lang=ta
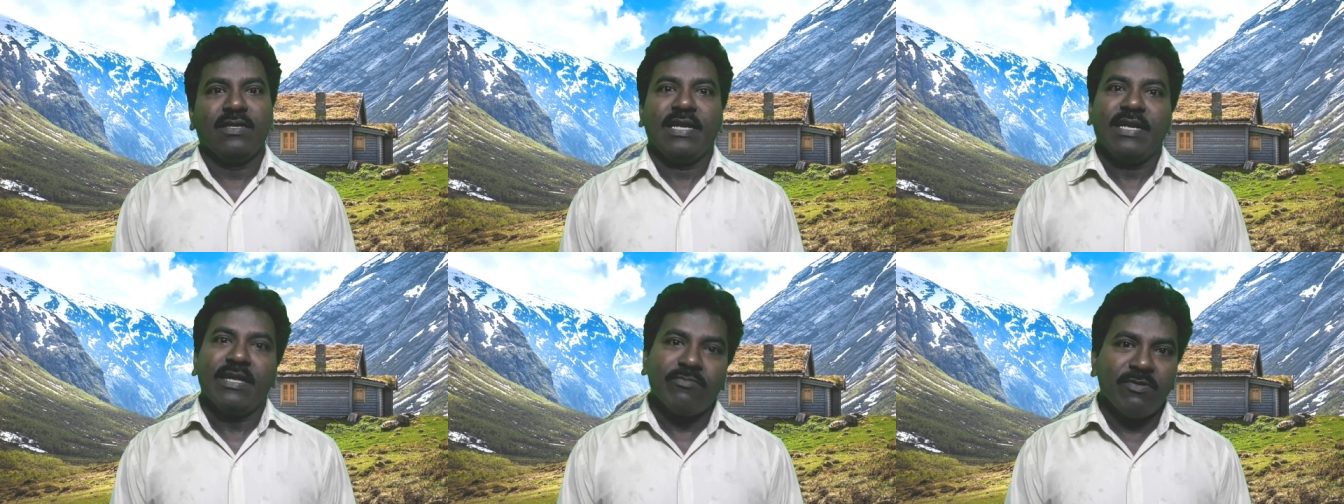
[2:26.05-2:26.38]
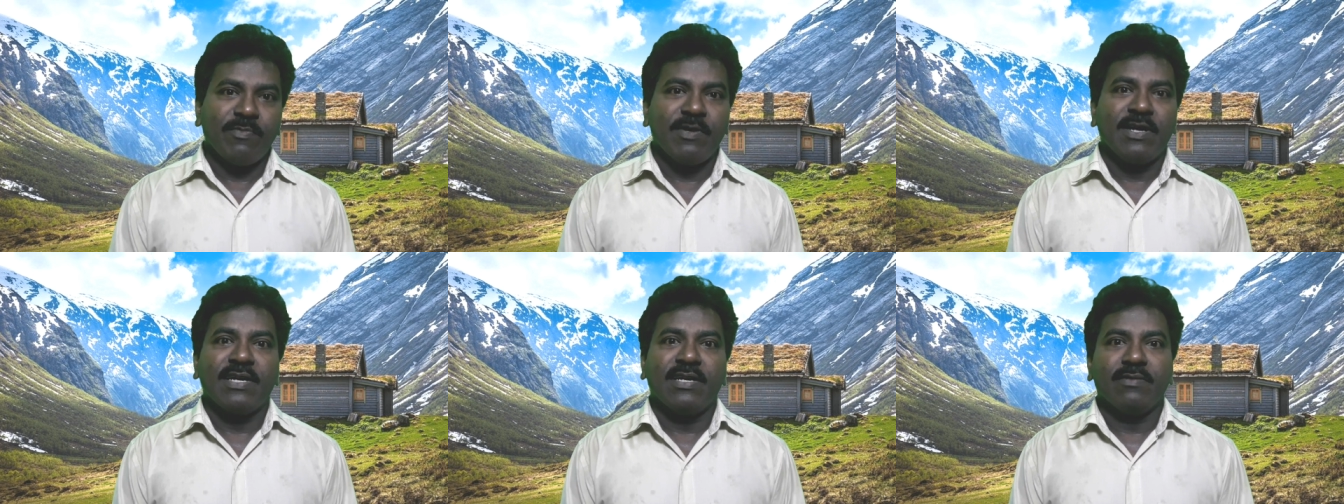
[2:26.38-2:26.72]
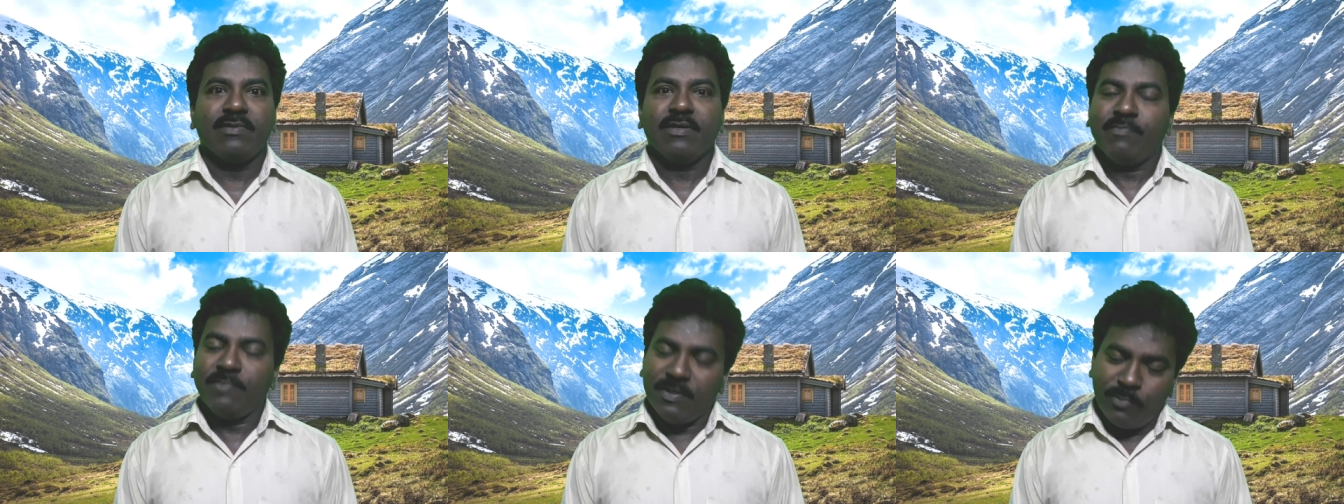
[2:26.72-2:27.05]
எல்லாமே பார்க்கலாம்
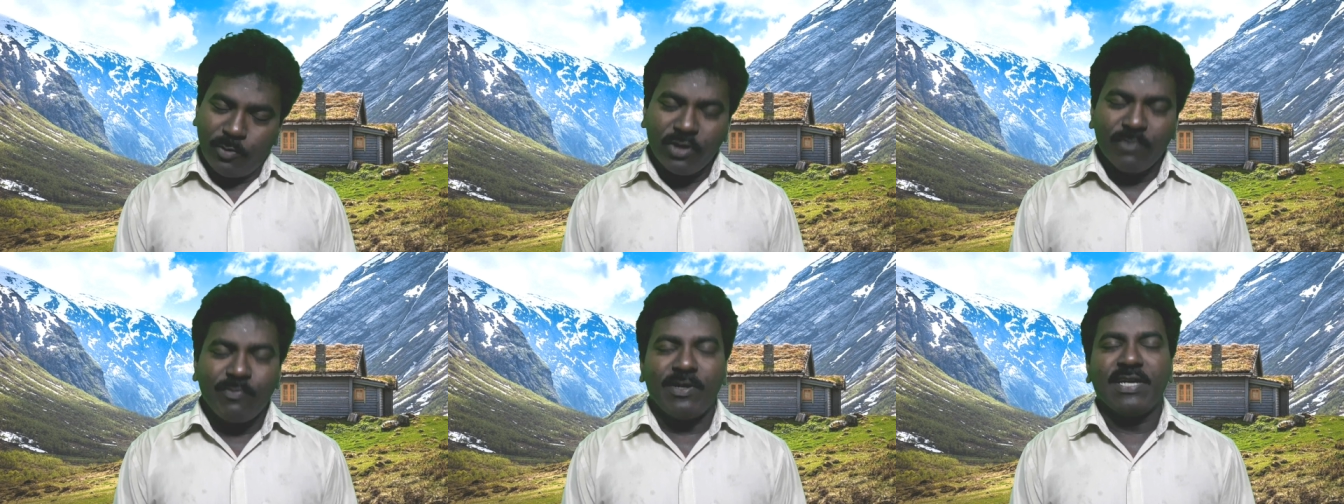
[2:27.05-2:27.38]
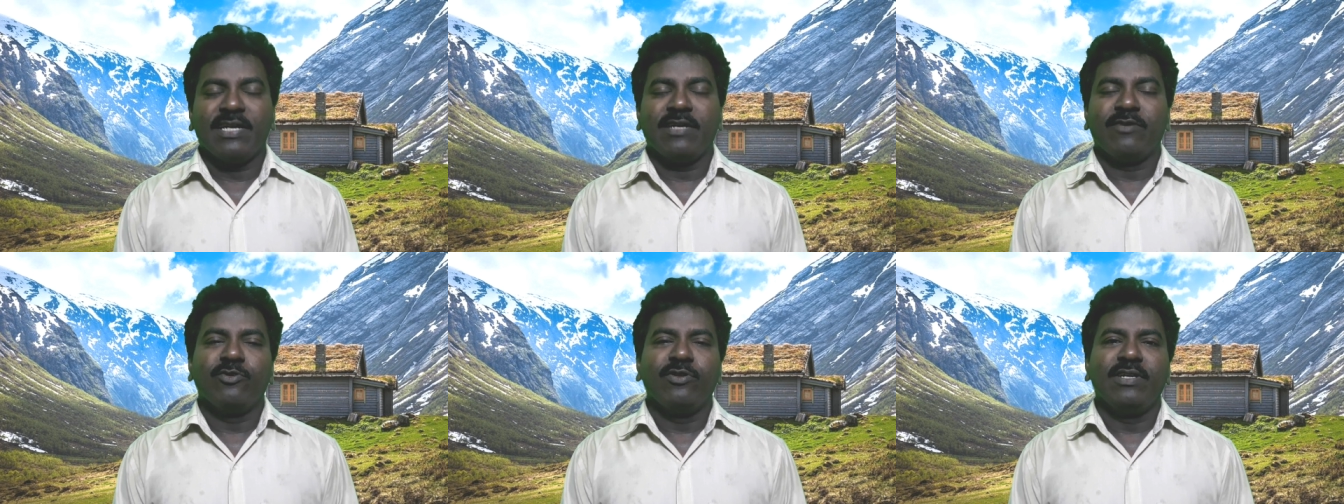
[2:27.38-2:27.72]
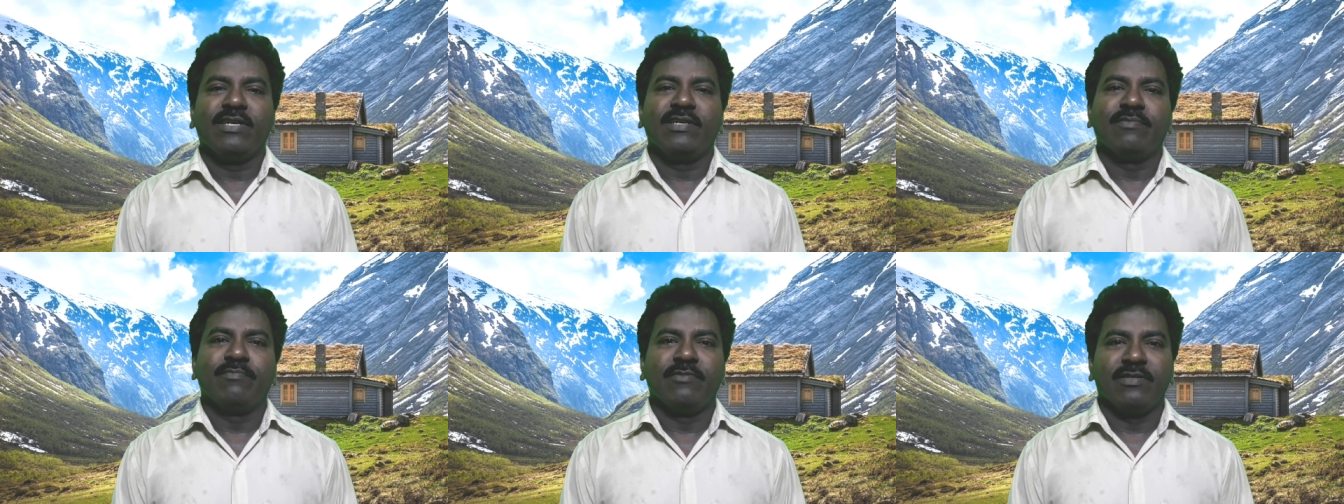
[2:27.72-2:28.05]
நம்ம இப்போ கூட பார்க்கலாம் ஒன்றும்
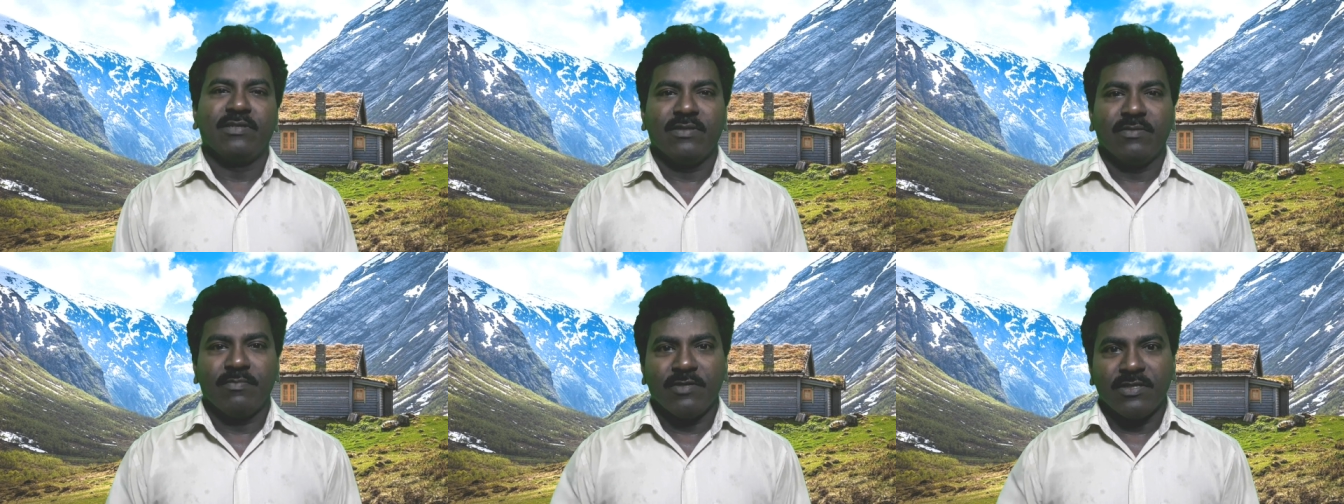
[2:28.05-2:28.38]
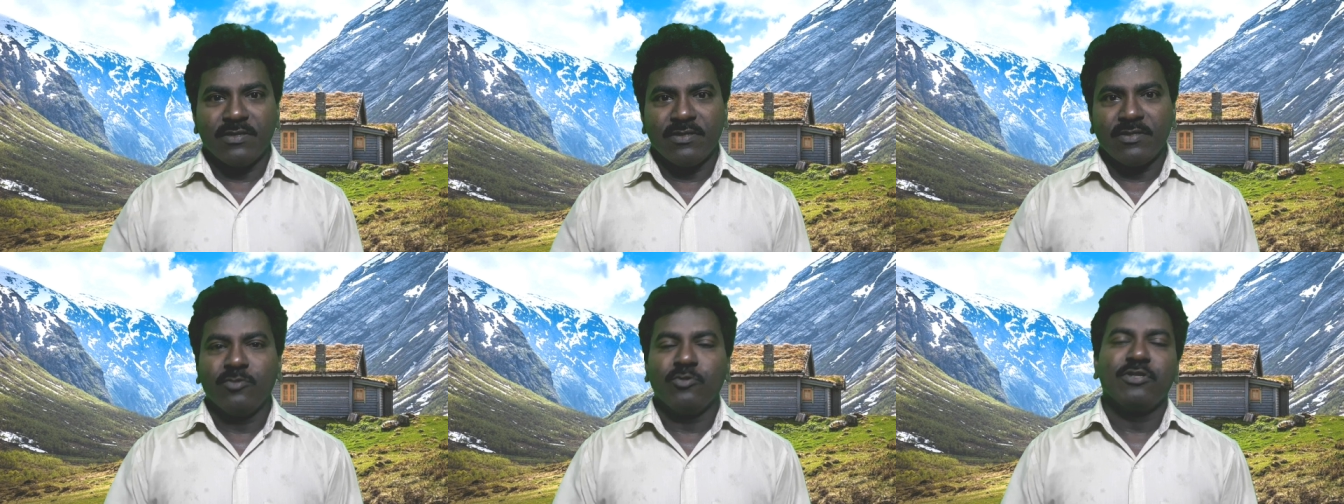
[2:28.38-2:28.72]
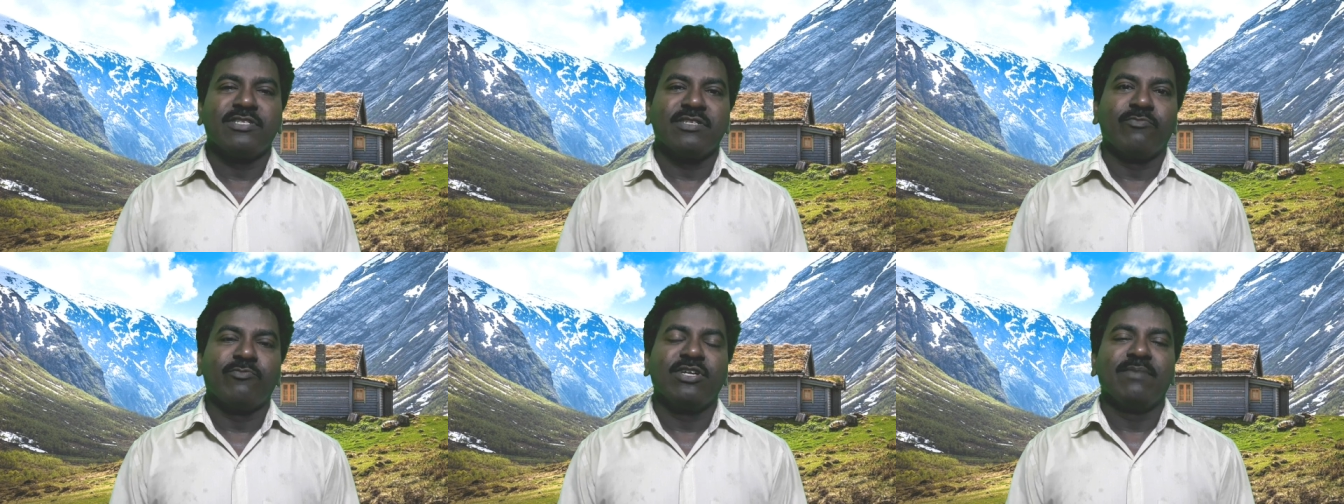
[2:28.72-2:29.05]
இல்லை இப்போ இப்போ
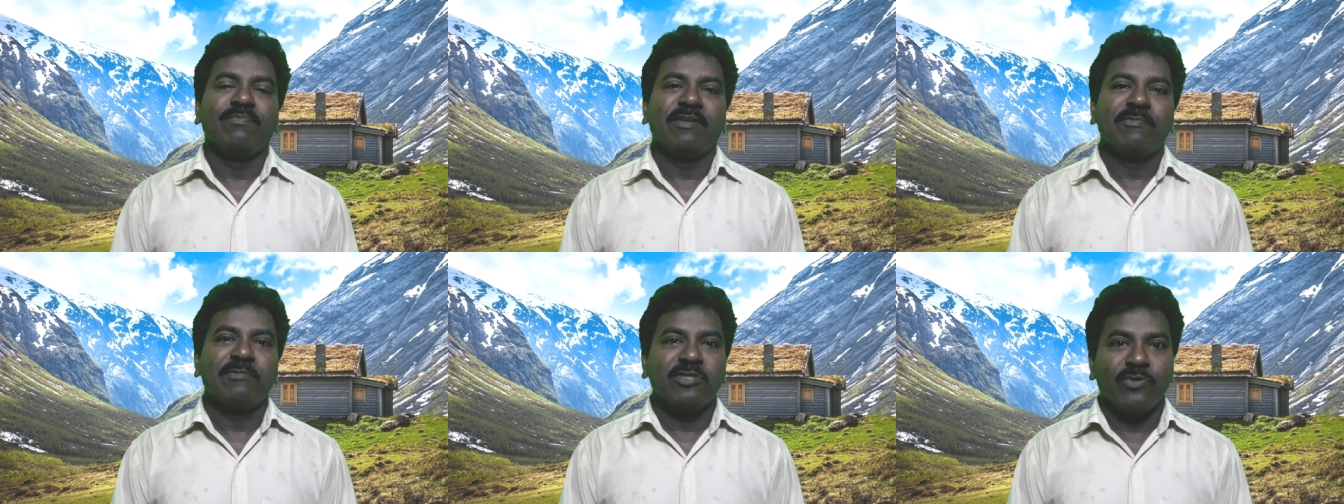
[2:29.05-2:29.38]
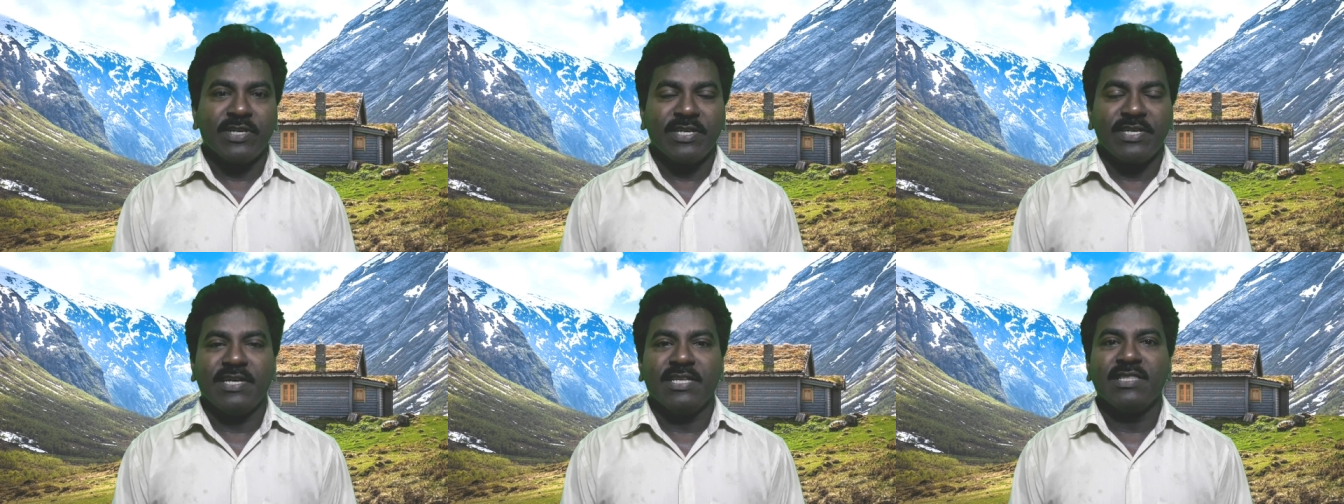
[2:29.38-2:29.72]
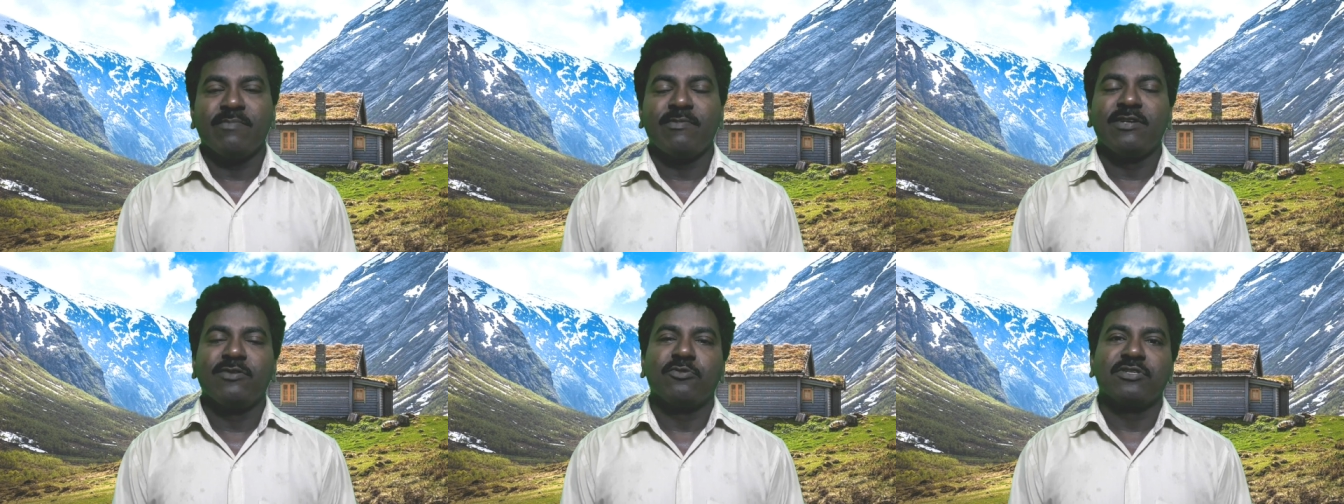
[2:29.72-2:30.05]
டூரிசம் உடைய வாங்கி
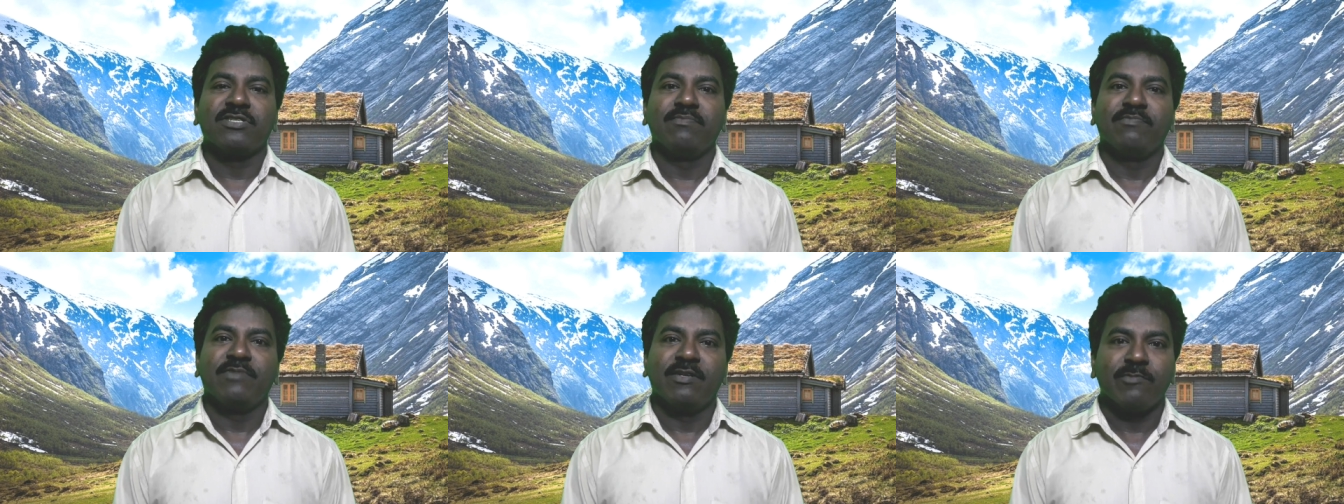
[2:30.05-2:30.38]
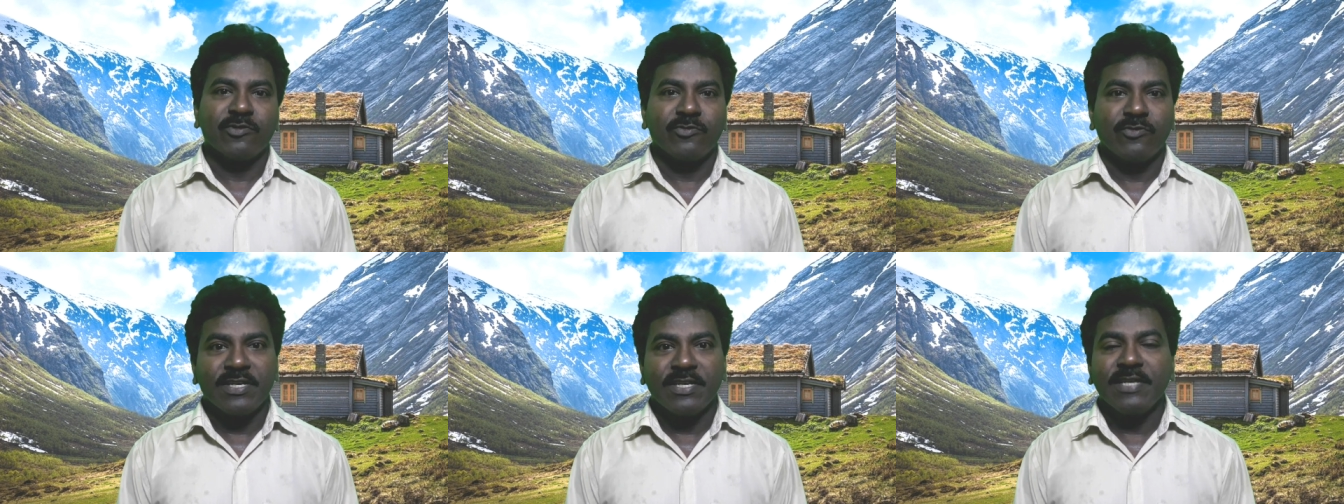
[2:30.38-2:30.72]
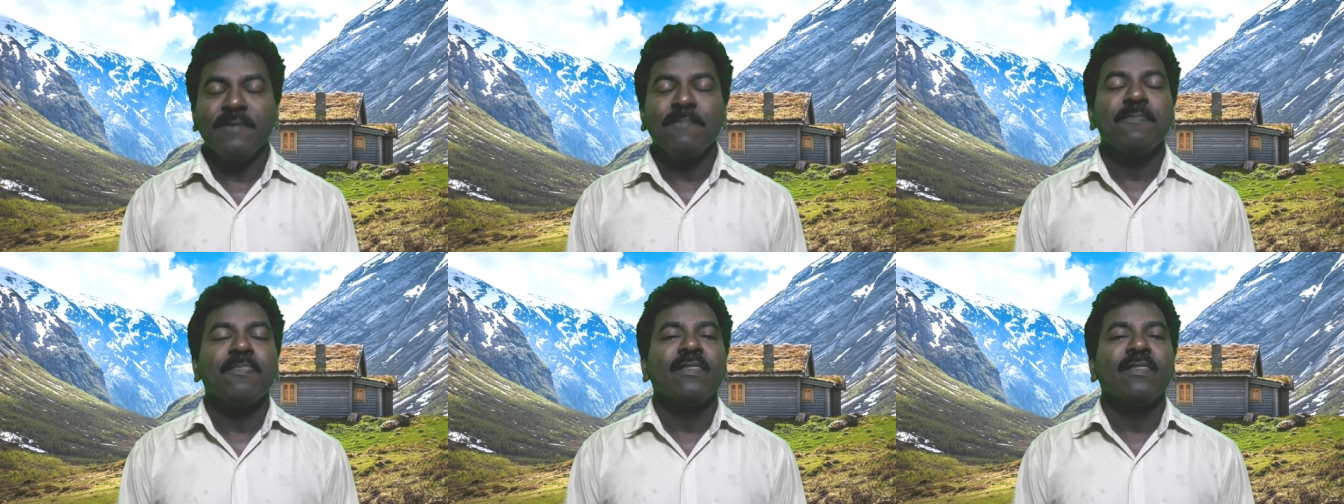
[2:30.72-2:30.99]
அந்தமான் டூரிசம் பெருமிசம் வாங்கி